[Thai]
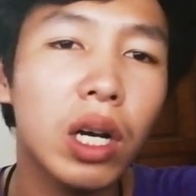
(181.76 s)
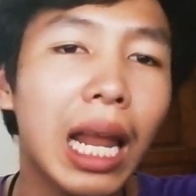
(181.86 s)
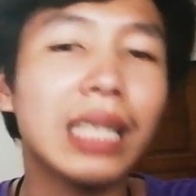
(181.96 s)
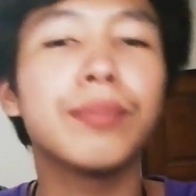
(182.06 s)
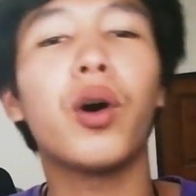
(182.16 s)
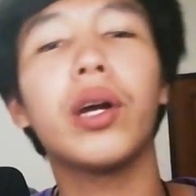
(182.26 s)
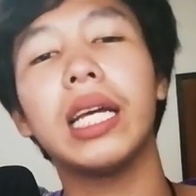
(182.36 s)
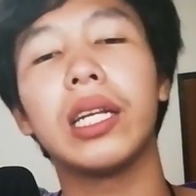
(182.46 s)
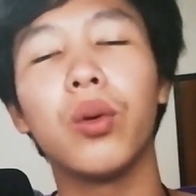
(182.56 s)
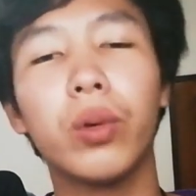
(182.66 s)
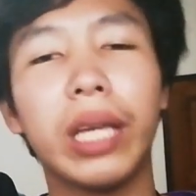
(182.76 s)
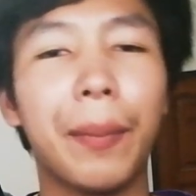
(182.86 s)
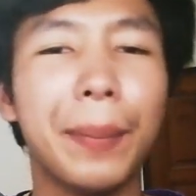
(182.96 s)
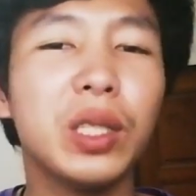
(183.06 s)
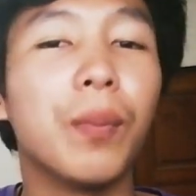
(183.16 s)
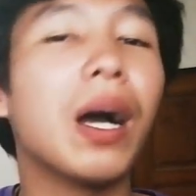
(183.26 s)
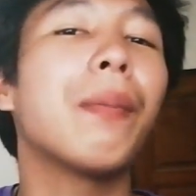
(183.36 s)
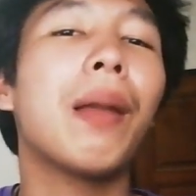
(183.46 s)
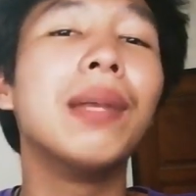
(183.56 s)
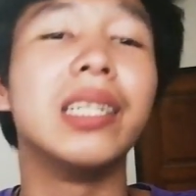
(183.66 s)
แล้วก็ลาสบอสเนี่ย ดูเก่งไม่สม
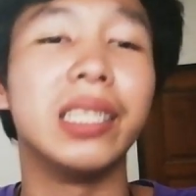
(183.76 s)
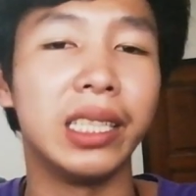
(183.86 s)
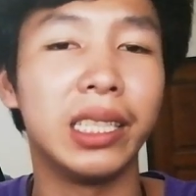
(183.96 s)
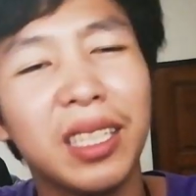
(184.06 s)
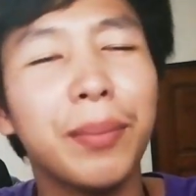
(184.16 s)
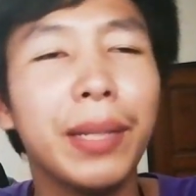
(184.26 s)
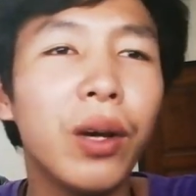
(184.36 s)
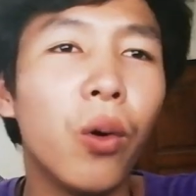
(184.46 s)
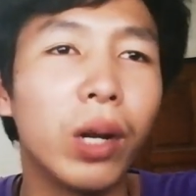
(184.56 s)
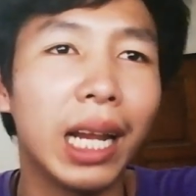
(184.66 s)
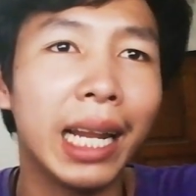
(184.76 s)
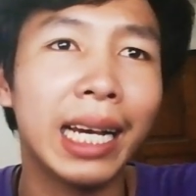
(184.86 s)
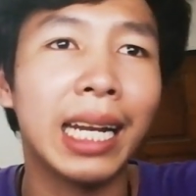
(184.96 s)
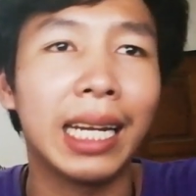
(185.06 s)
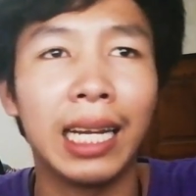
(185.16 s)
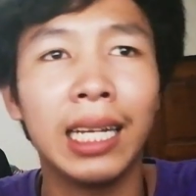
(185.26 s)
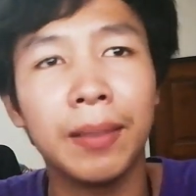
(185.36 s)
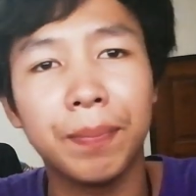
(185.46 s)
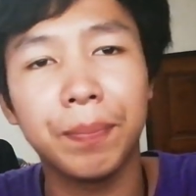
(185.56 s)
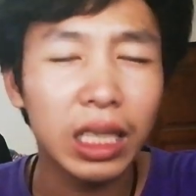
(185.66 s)
คำล่ำลือ คือไม่ได้โหดอะไรขนาดนั้น
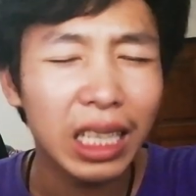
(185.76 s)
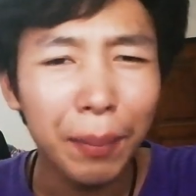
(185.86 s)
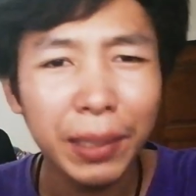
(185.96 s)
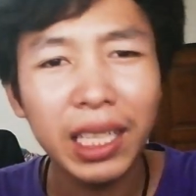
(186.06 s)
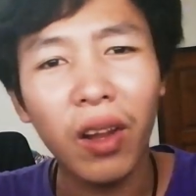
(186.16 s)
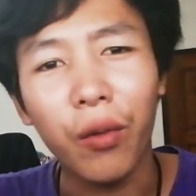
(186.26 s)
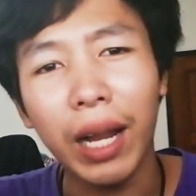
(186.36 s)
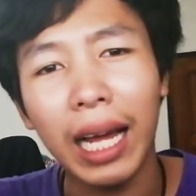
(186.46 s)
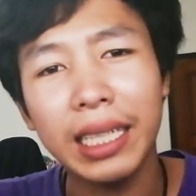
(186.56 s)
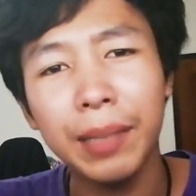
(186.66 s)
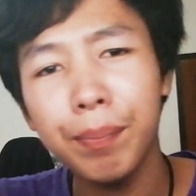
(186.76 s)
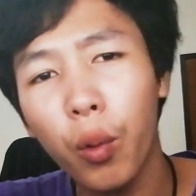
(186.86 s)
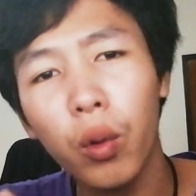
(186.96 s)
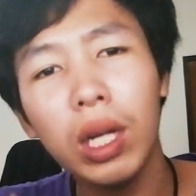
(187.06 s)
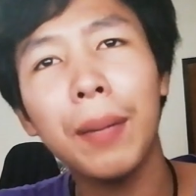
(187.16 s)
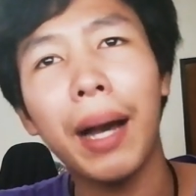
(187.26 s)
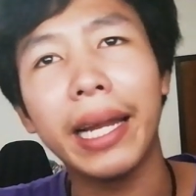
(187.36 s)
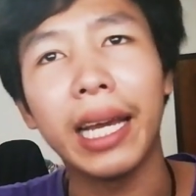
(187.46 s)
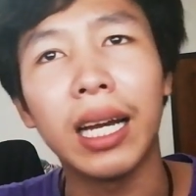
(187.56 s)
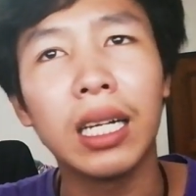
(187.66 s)
ทำให้ตลอดเวลาที่ปูเรื่องมา
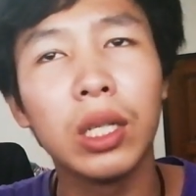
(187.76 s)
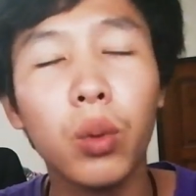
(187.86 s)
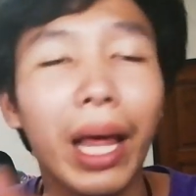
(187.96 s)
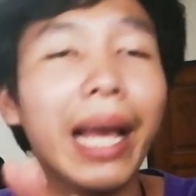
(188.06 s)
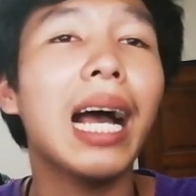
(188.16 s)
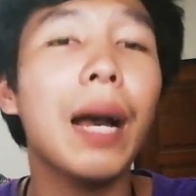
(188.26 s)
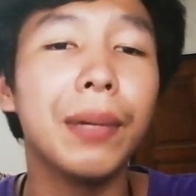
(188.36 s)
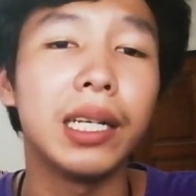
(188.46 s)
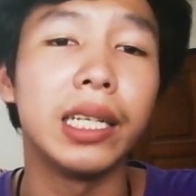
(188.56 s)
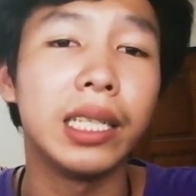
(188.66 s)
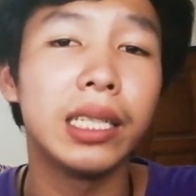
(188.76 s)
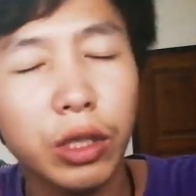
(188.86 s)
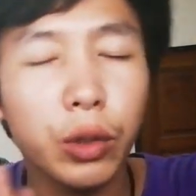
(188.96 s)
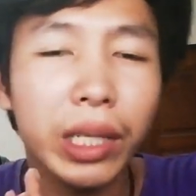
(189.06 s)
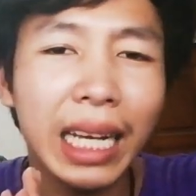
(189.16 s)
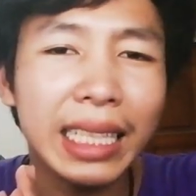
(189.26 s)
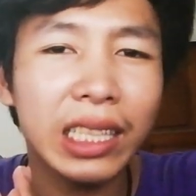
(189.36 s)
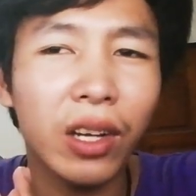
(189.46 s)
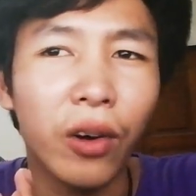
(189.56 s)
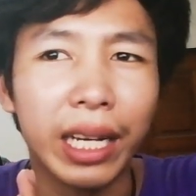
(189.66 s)
เนี่ย ดูไร้คาบเลย ส่วนการตั
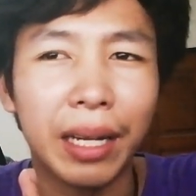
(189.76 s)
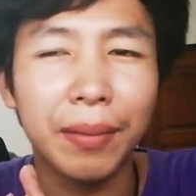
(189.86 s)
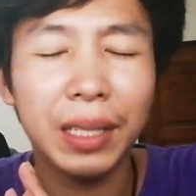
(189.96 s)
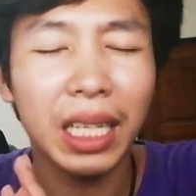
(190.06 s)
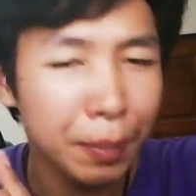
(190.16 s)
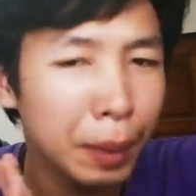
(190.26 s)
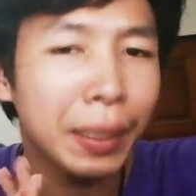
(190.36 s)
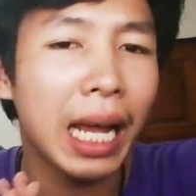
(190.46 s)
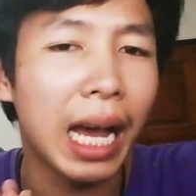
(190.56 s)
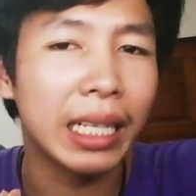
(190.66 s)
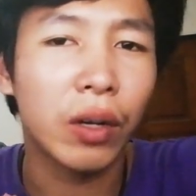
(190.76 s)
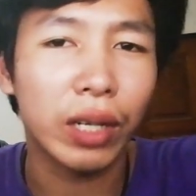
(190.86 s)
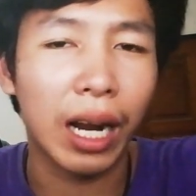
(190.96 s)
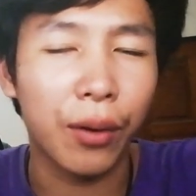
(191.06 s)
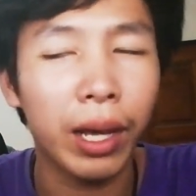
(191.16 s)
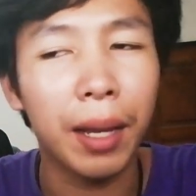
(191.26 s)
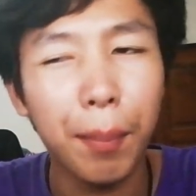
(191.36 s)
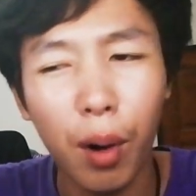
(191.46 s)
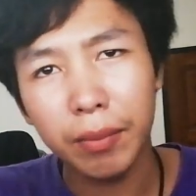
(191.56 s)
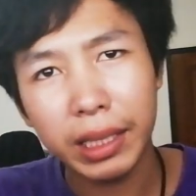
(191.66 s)
ดต่อเนี่ย น่าจะเป็นปัญหาหนึ่งของหนังด้วย
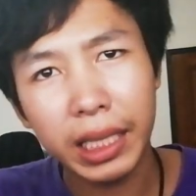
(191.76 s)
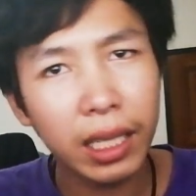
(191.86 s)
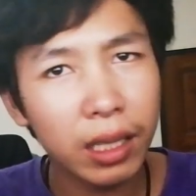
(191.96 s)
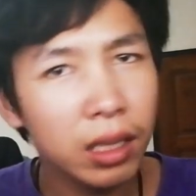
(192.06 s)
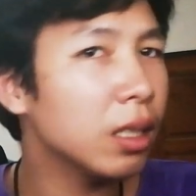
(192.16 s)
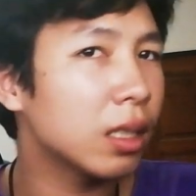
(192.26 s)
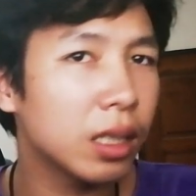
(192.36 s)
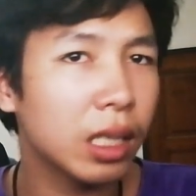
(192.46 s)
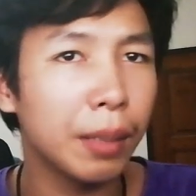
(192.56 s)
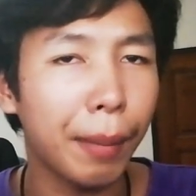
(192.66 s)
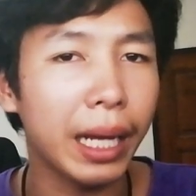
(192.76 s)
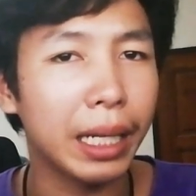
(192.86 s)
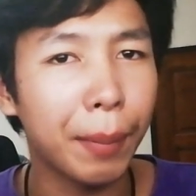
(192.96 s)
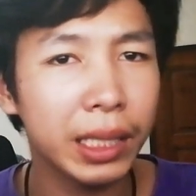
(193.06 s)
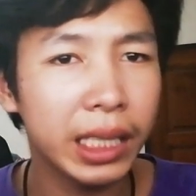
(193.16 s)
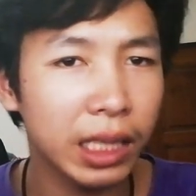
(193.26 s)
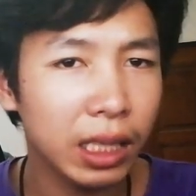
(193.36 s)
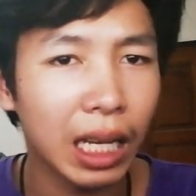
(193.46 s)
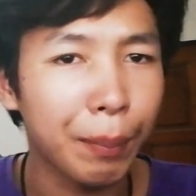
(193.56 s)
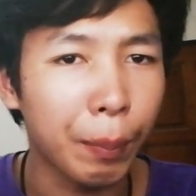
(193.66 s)
บางทีก็ยืดเกินไป บางทีก็
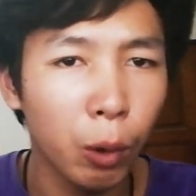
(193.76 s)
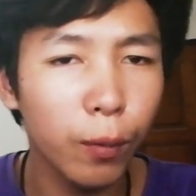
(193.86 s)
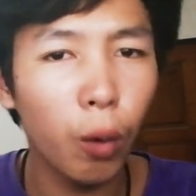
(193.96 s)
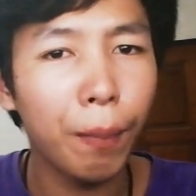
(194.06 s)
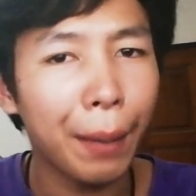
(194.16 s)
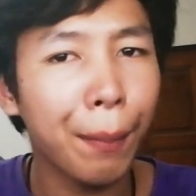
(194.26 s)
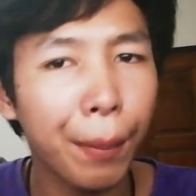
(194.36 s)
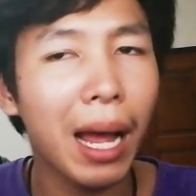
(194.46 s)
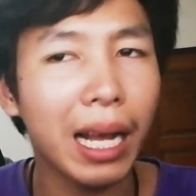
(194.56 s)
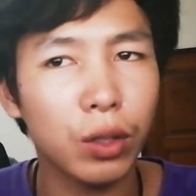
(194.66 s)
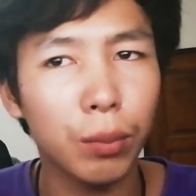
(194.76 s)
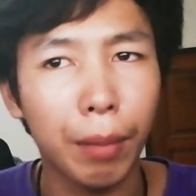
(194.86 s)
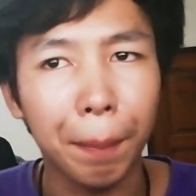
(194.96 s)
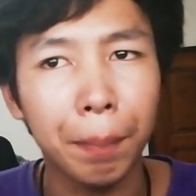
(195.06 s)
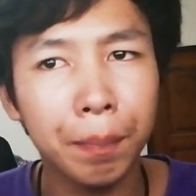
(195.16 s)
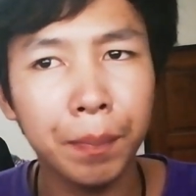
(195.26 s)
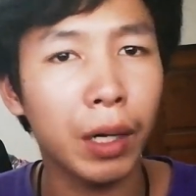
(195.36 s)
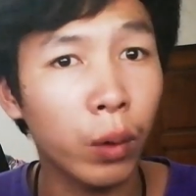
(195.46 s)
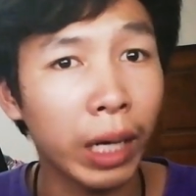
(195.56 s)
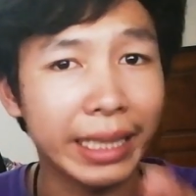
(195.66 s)
ตัดแบบ รวบลัดมากๆ จนแบบ
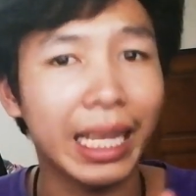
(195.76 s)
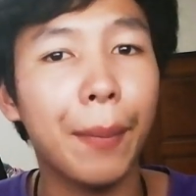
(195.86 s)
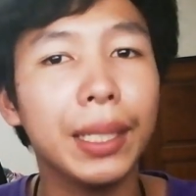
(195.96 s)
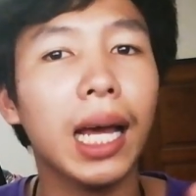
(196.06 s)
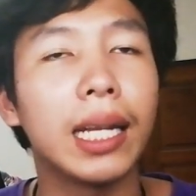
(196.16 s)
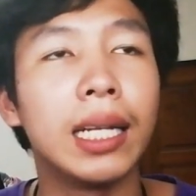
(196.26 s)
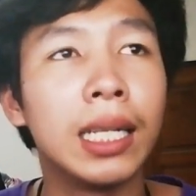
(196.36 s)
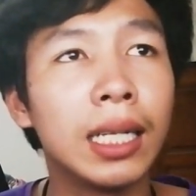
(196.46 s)
บางคนอาจตามไม่ทัน